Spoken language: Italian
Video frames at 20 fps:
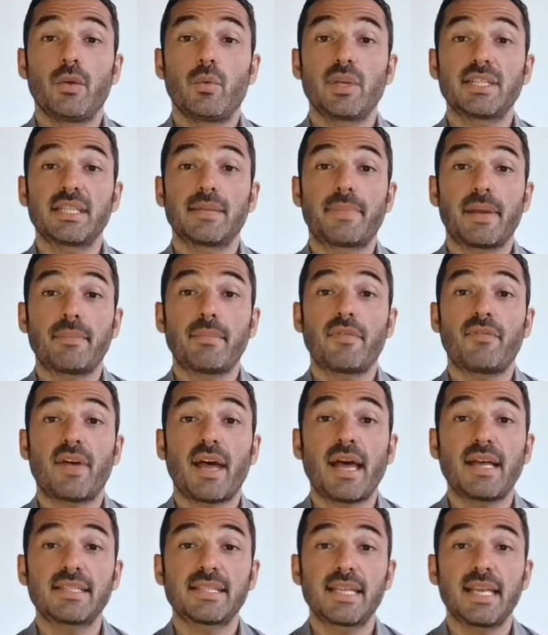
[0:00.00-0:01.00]
In questa prima
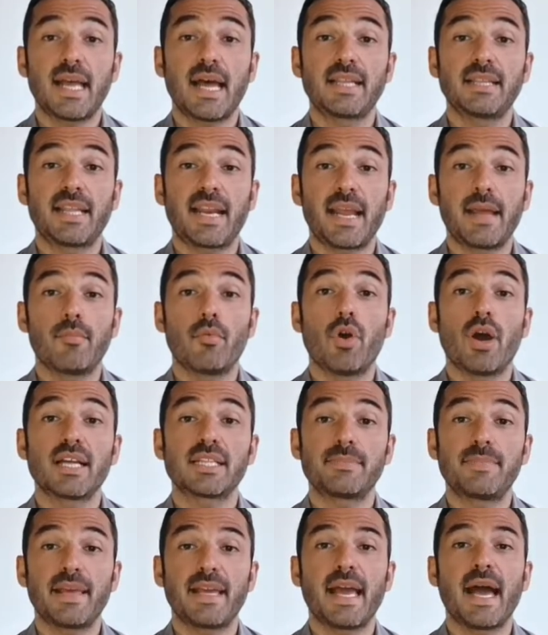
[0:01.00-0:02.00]
fase andremo a
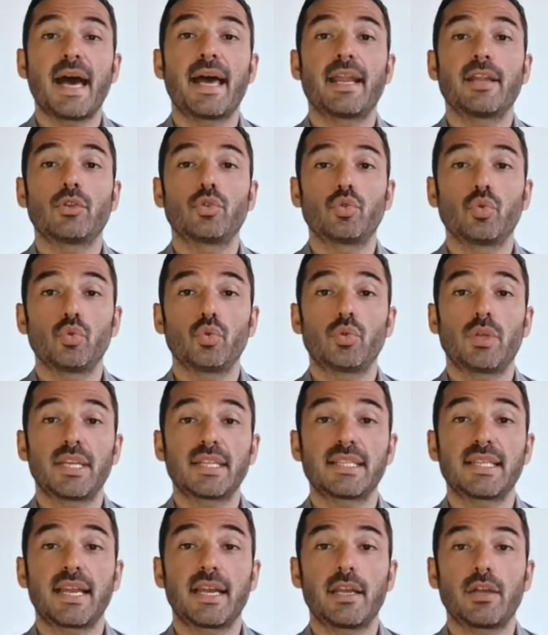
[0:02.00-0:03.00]
spiegare tutta
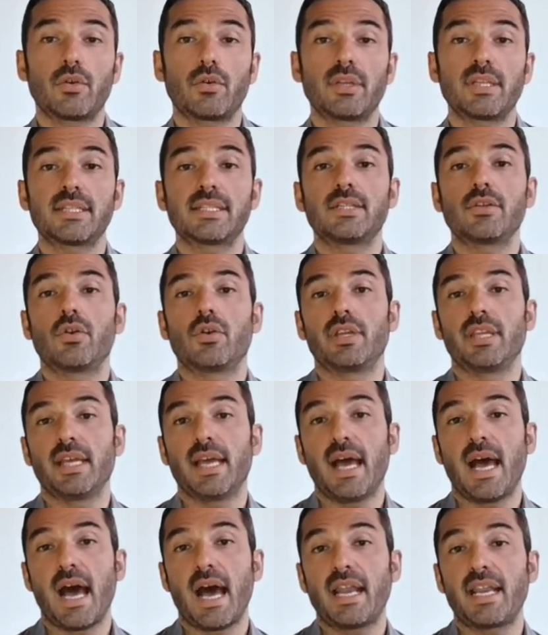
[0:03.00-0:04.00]
una serie di connessioni
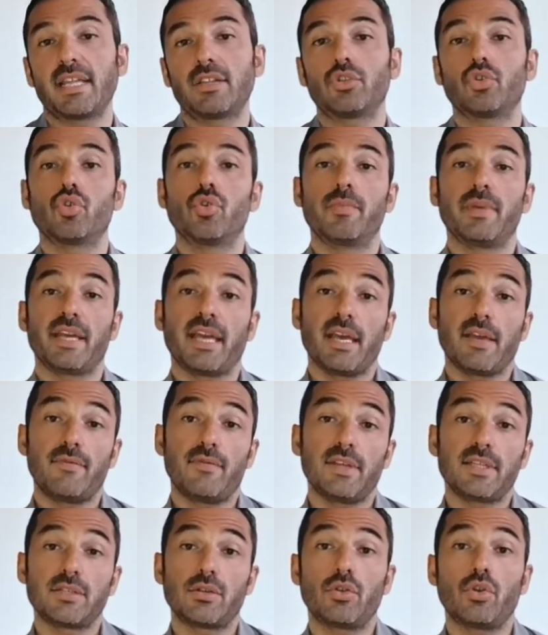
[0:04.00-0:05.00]
anatomiche e
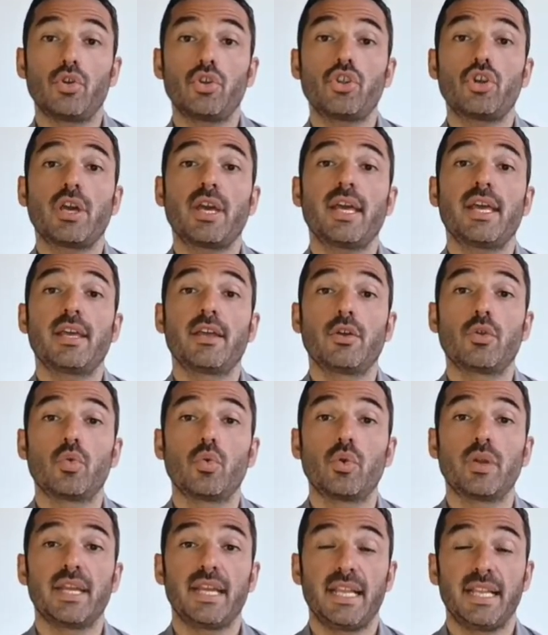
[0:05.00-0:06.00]
fisiologiche in
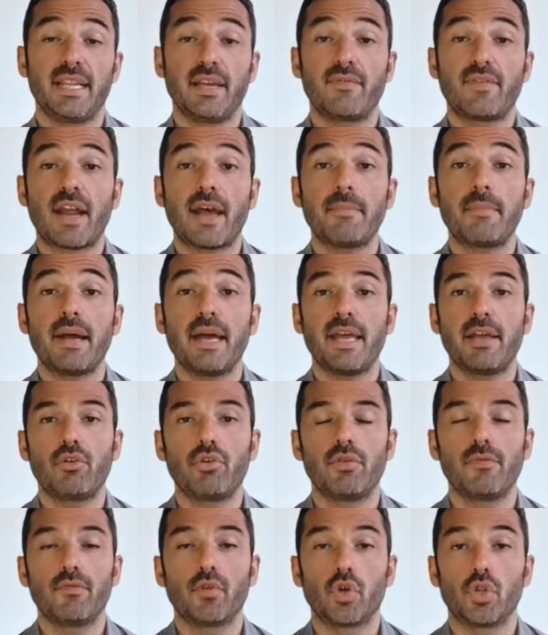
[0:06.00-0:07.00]
cui il diaframma è
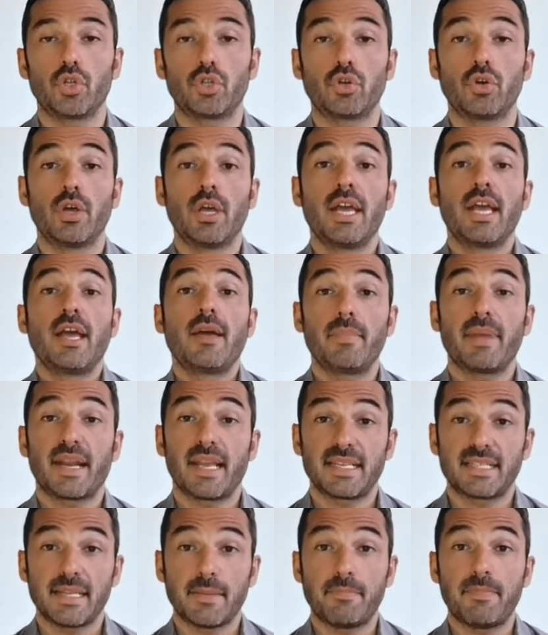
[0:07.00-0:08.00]
coinvolto,
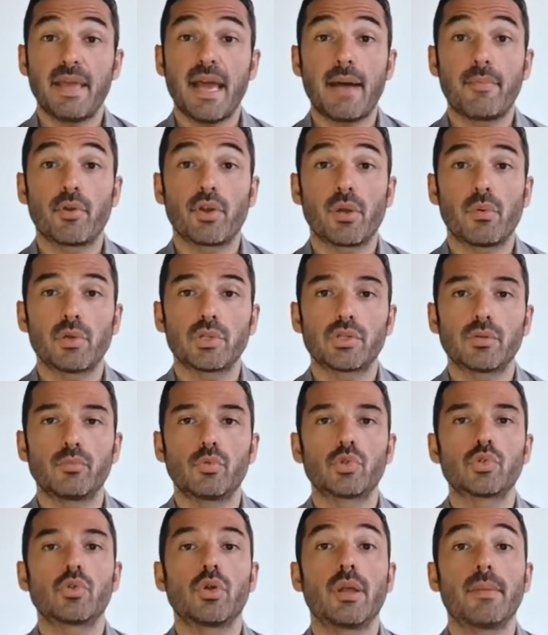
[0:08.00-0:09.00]
perché sappiamo che questo
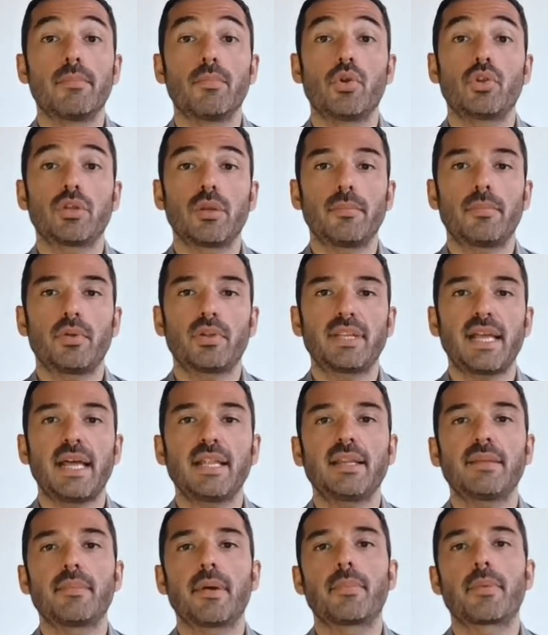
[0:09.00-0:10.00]
muscolo è molto
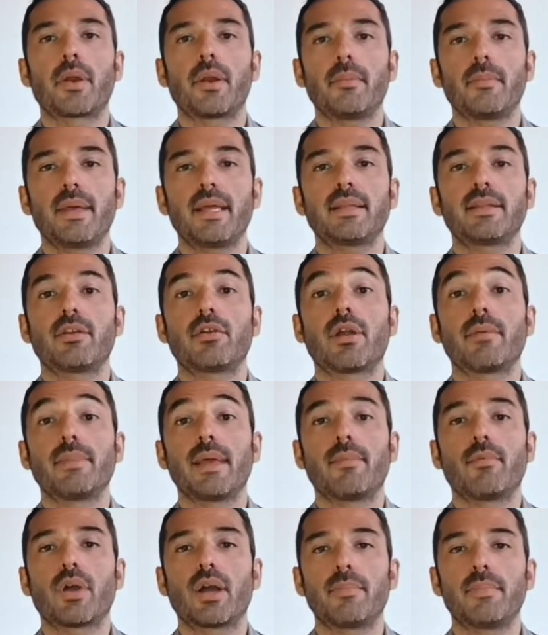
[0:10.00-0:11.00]
importante ma probabilmente non
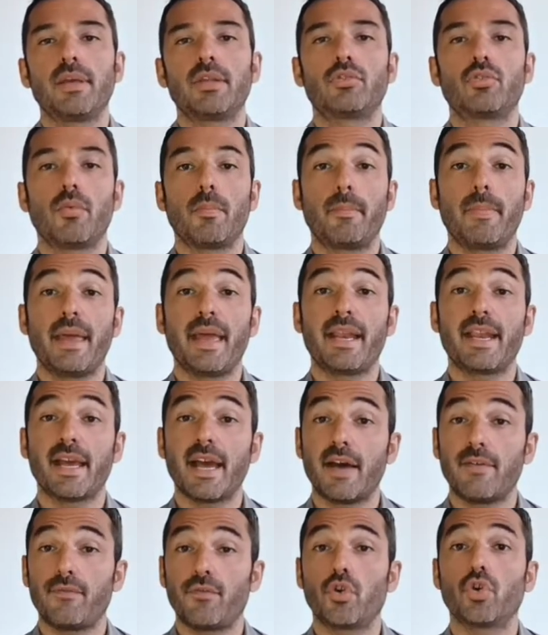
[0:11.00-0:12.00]
abbiamo capito bene
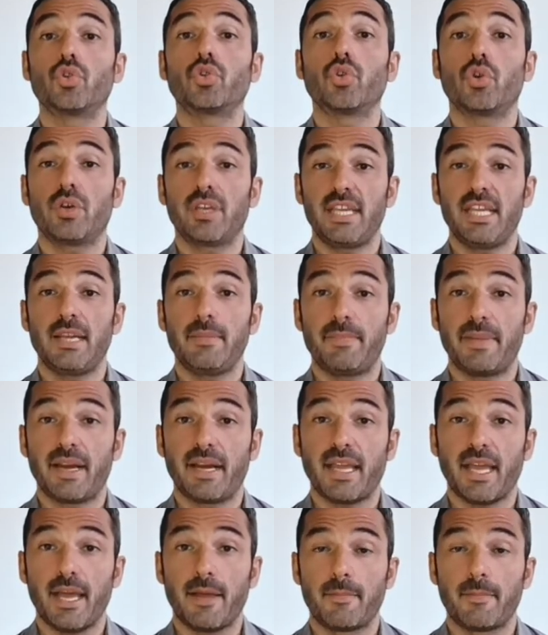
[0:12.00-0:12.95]
a fondo il perché.